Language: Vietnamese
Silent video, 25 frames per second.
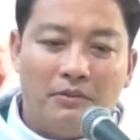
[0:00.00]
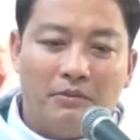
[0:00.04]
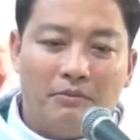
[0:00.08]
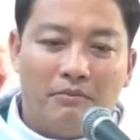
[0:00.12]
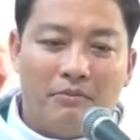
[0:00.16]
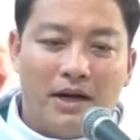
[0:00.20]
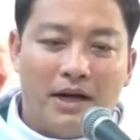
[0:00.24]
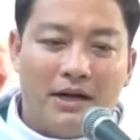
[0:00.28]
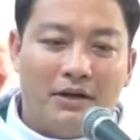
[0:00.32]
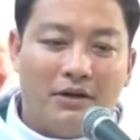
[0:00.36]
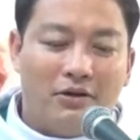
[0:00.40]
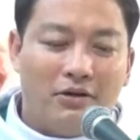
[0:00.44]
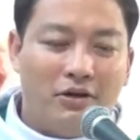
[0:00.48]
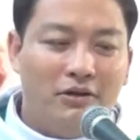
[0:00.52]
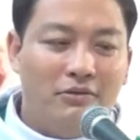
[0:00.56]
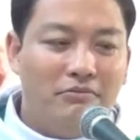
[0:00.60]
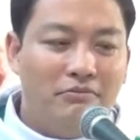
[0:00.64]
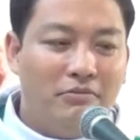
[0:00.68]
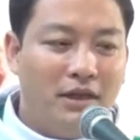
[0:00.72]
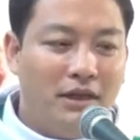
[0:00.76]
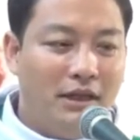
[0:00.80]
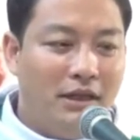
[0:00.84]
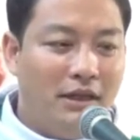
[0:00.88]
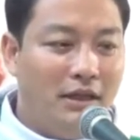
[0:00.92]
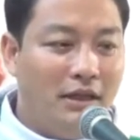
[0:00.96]
mà nói
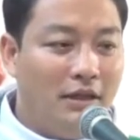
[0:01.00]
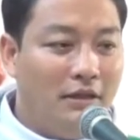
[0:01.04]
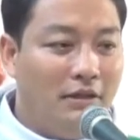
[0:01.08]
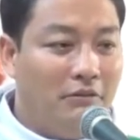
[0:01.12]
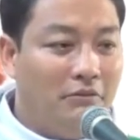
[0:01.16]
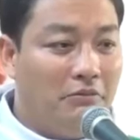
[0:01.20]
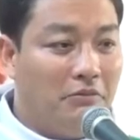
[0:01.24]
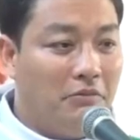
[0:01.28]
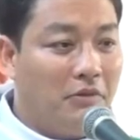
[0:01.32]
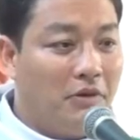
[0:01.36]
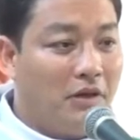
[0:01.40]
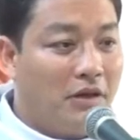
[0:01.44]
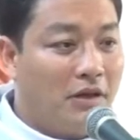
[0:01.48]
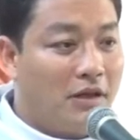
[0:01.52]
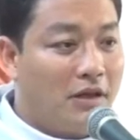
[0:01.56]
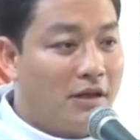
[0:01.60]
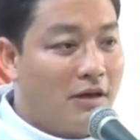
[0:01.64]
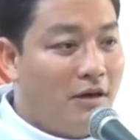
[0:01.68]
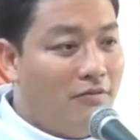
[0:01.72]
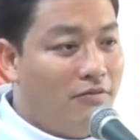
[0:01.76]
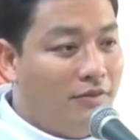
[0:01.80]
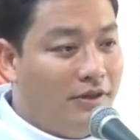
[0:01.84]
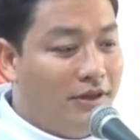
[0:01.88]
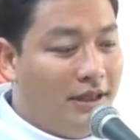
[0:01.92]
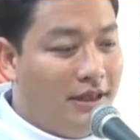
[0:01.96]
mình
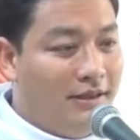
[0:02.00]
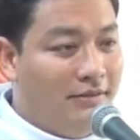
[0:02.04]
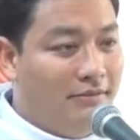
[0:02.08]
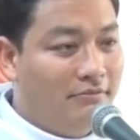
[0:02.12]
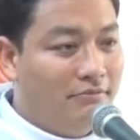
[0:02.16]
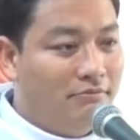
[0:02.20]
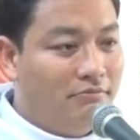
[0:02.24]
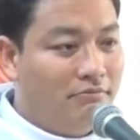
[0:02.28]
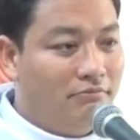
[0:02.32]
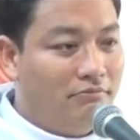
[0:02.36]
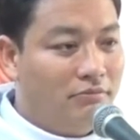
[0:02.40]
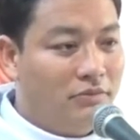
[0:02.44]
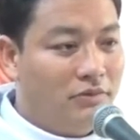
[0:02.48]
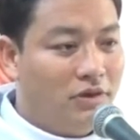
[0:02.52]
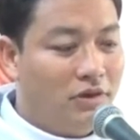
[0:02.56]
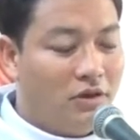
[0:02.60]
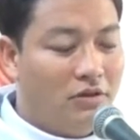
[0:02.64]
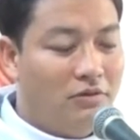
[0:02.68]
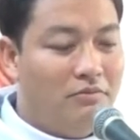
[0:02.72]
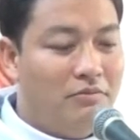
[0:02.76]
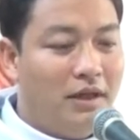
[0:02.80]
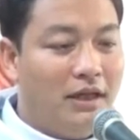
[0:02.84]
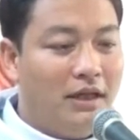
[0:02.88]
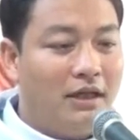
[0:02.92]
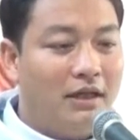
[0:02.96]
công chính
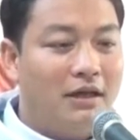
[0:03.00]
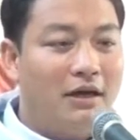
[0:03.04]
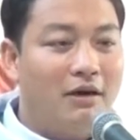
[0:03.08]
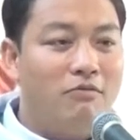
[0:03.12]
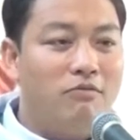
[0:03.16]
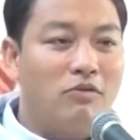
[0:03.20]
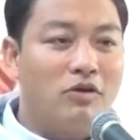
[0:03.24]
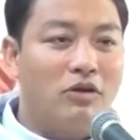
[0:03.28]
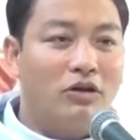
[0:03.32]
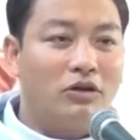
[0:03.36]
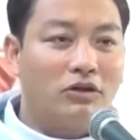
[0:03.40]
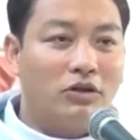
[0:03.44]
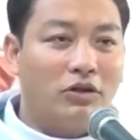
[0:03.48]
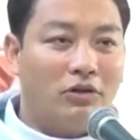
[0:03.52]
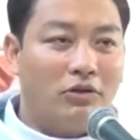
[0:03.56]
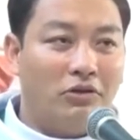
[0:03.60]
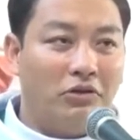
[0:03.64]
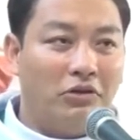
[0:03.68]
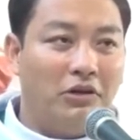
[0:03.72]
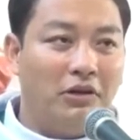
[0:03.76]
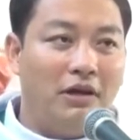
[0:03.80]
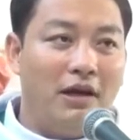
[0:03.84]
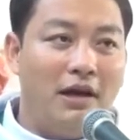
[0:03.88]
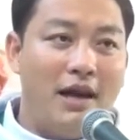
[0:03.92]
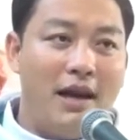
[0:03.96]
nói mình không có
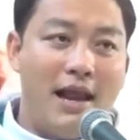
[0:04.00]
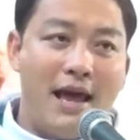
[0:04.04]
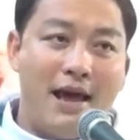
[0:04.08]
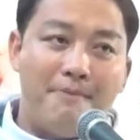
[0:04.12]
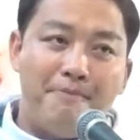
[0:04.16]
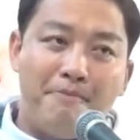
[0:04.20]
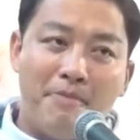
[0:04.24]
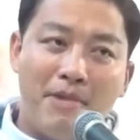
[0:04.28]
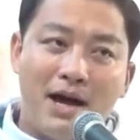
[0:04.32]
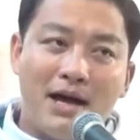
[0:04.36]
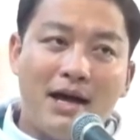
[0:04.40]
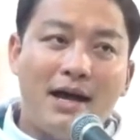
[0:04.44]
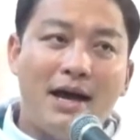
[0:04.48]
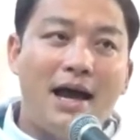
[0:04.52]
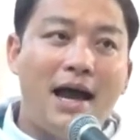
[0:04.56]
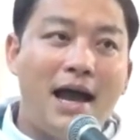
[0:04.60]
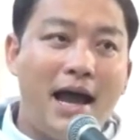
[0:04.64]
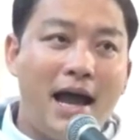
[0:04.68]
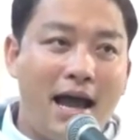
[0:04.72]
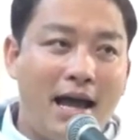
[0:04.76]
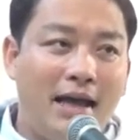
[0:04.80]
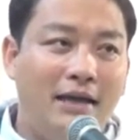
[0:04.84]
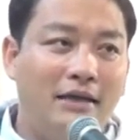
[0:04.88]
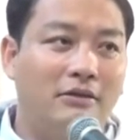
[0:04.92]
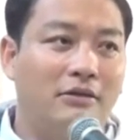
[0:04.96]
tội là mắc
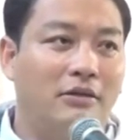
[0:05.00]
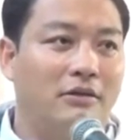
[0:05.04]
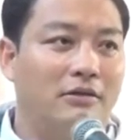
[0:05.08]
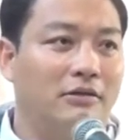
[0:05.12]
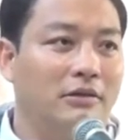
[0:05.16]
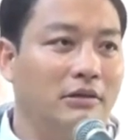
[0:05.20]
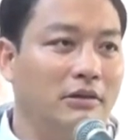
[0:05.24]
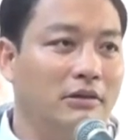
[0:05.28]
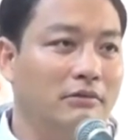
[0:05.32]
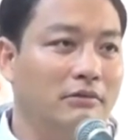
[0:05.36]
hai tội